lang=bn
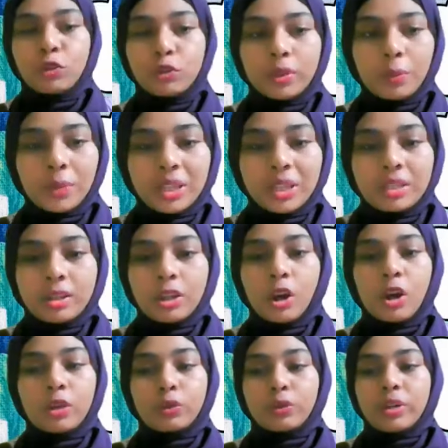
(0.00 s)
শুনতে পাচ্ছি
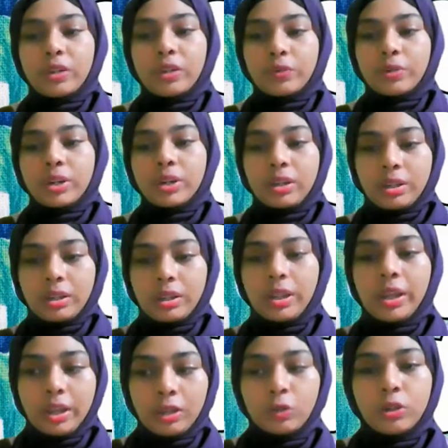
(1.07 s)
হয়তো নেটওয়ার্ক
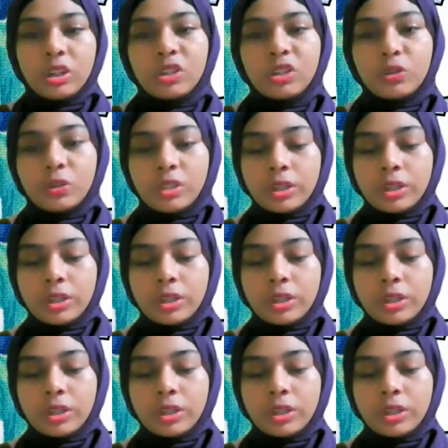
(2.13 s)
একটু ইস্যু